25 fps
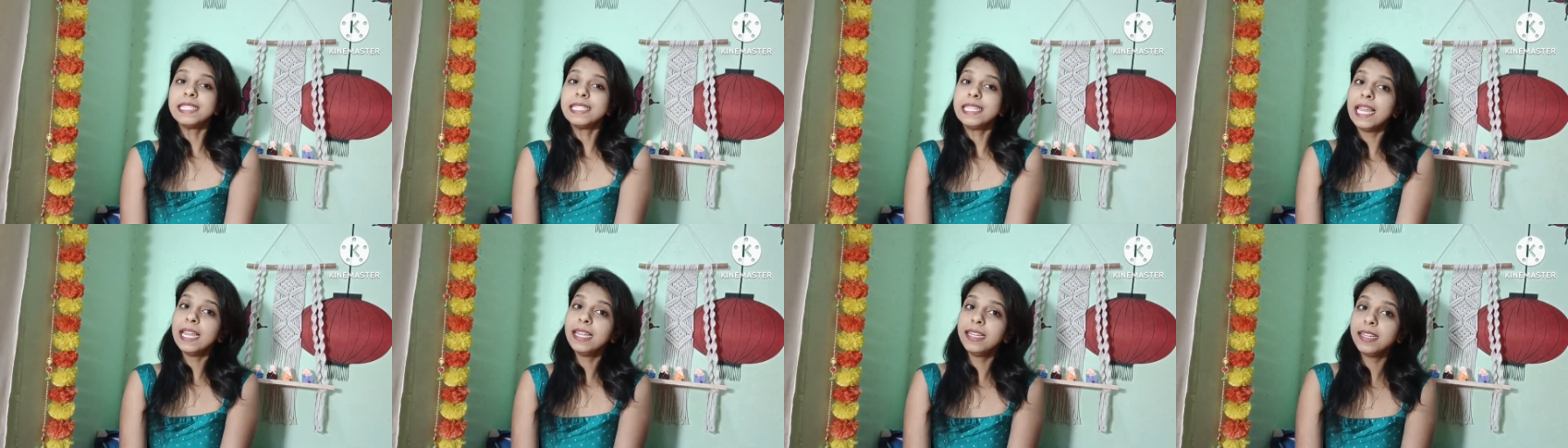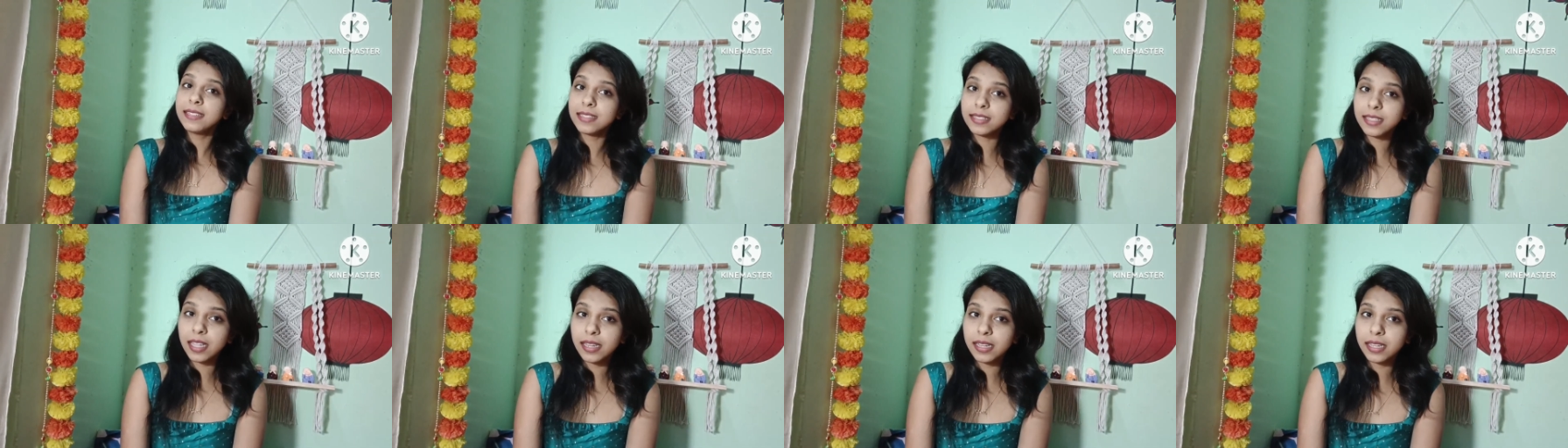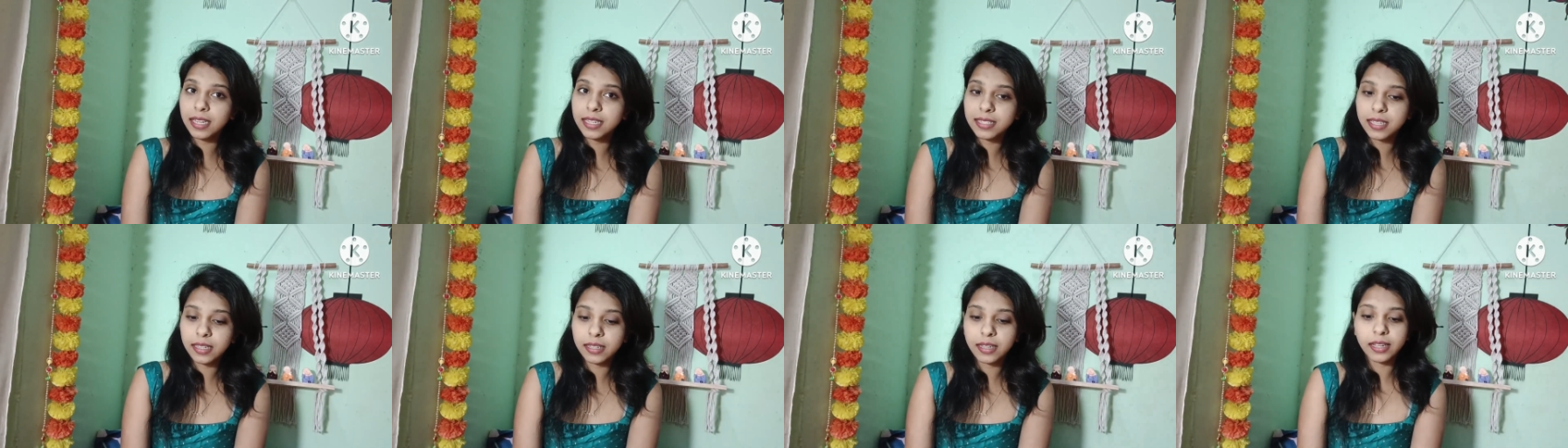सेल किस
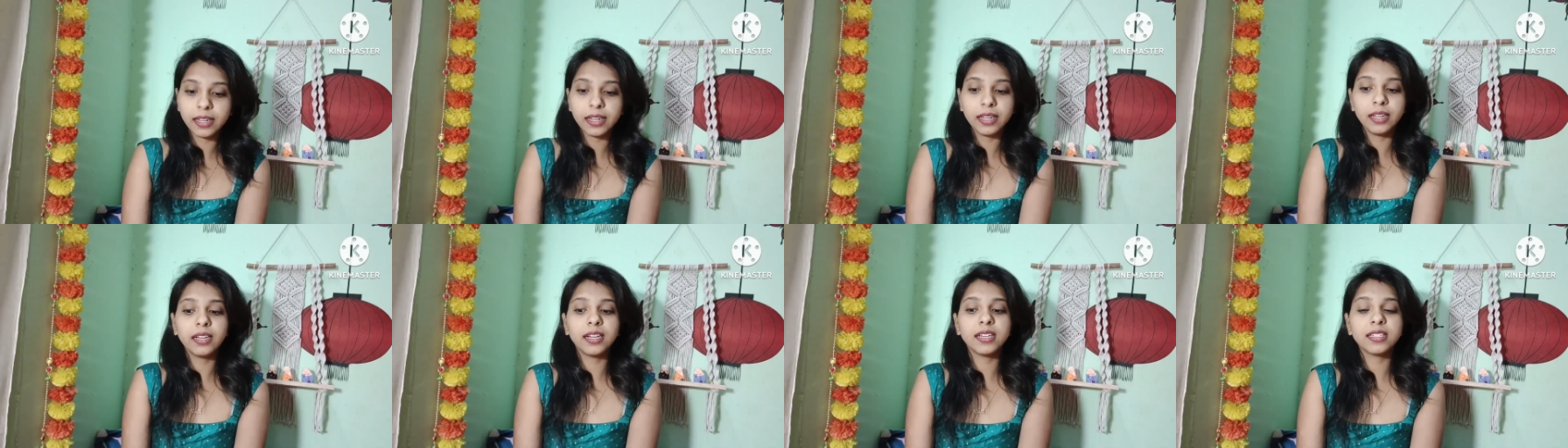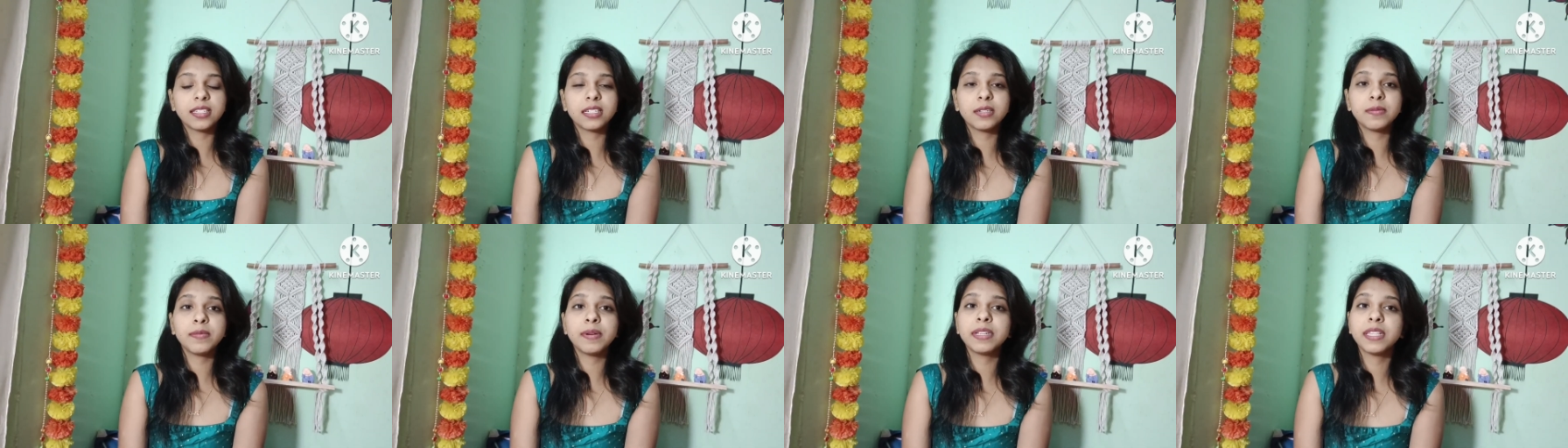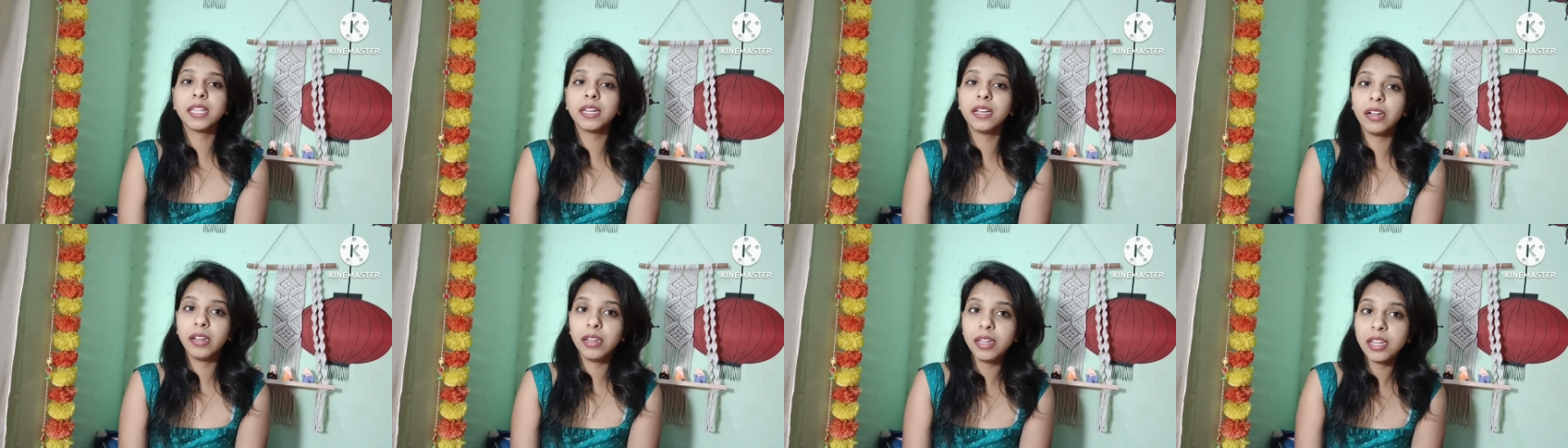तरीके से करें कस्टमर
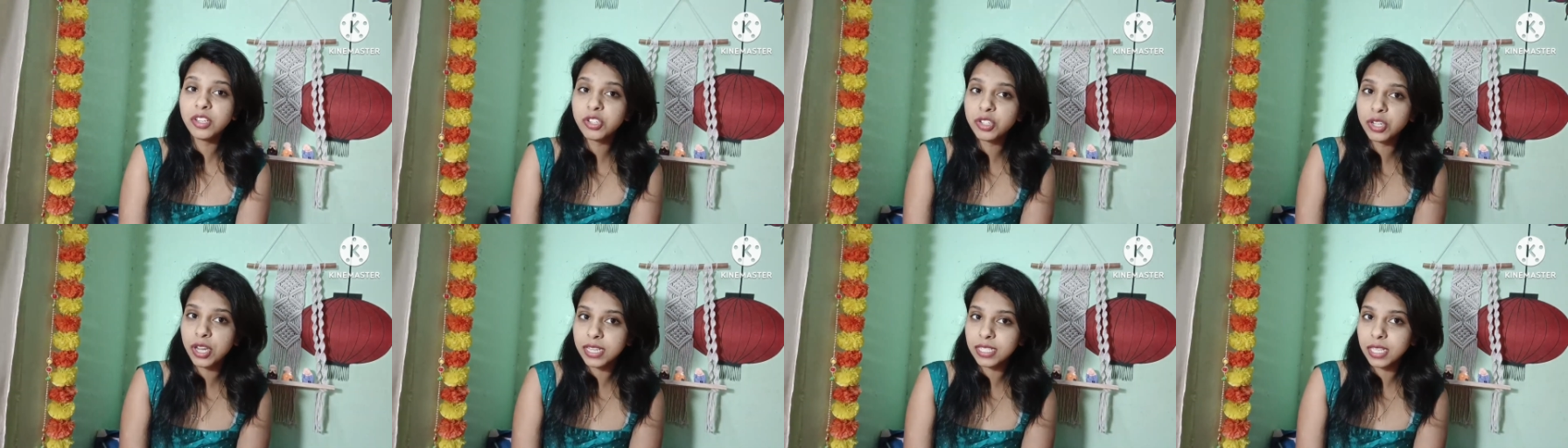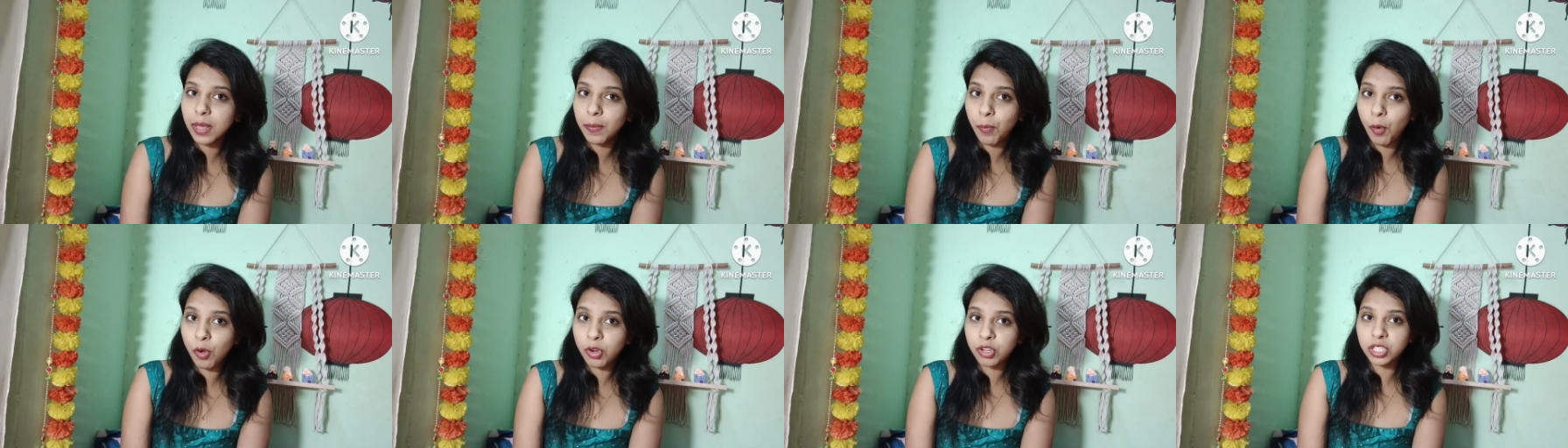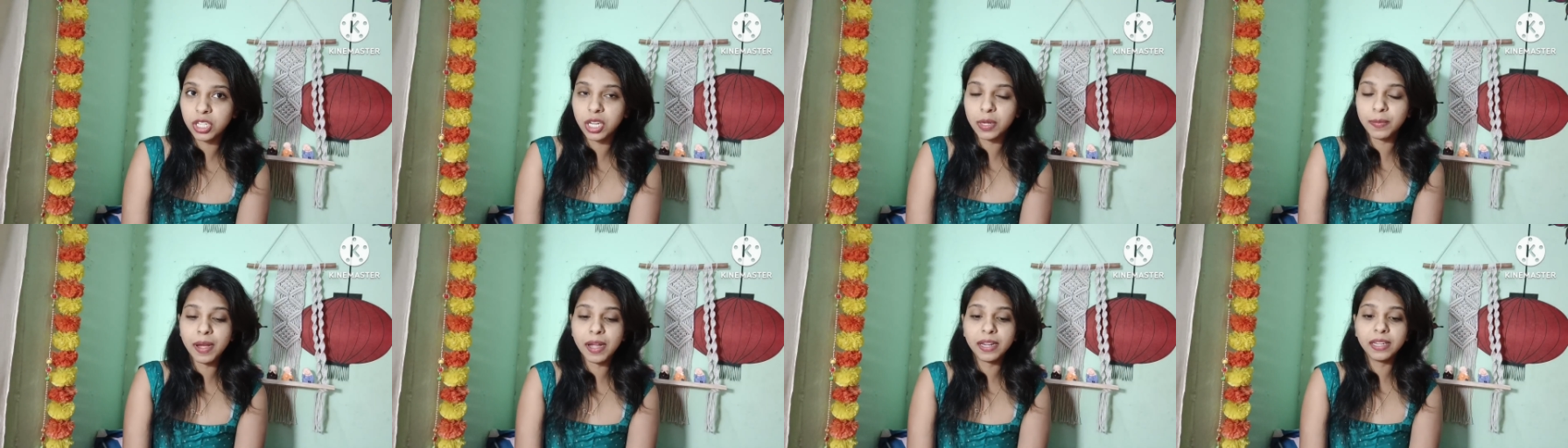तक रीच कैसे
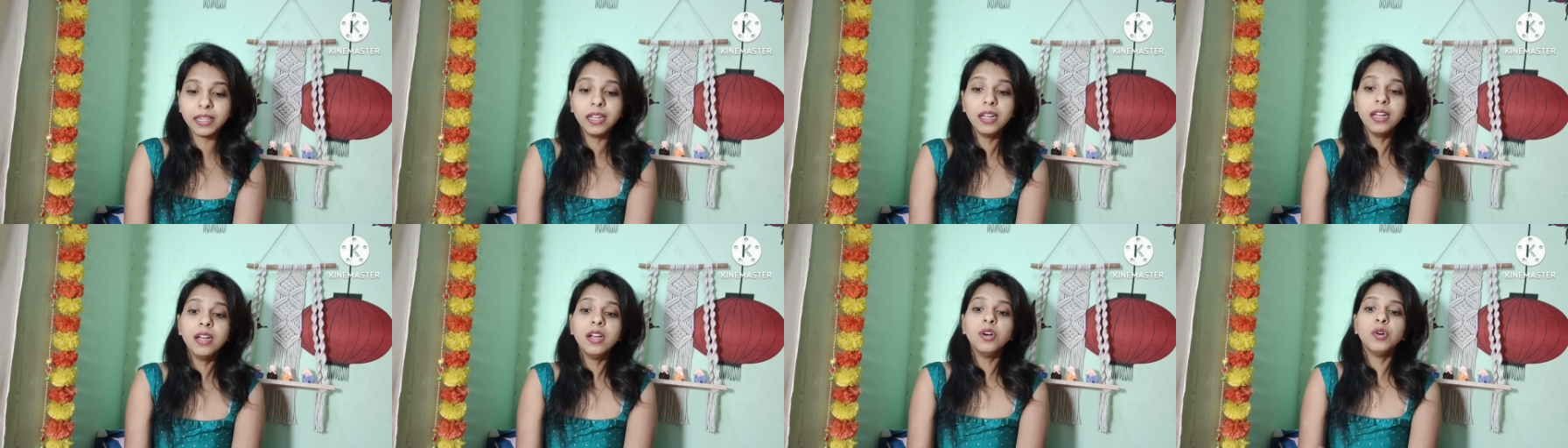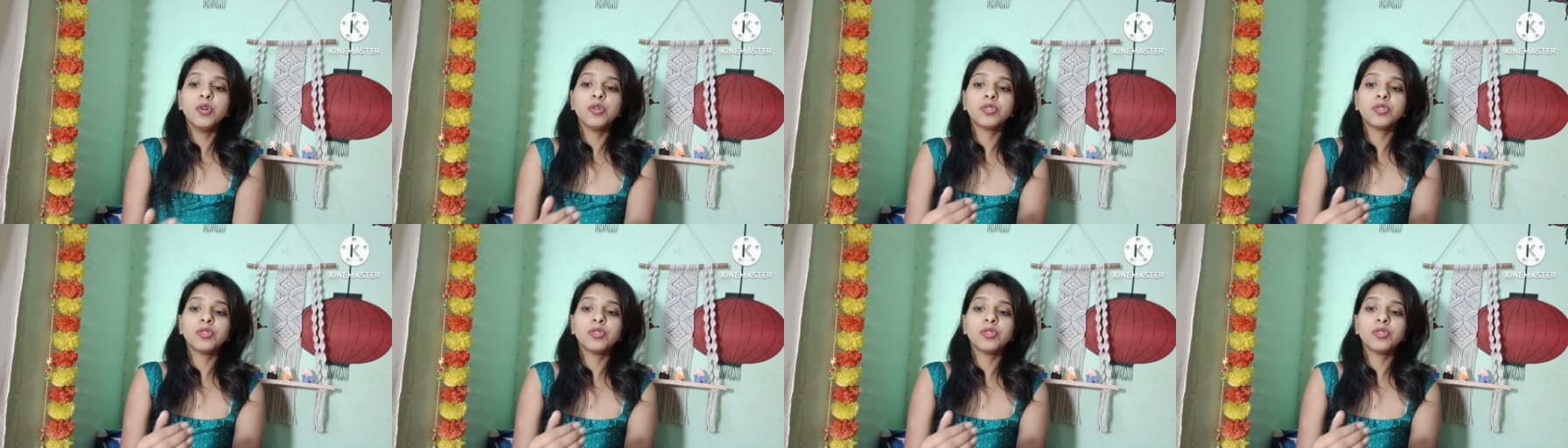पहुंचे हमारी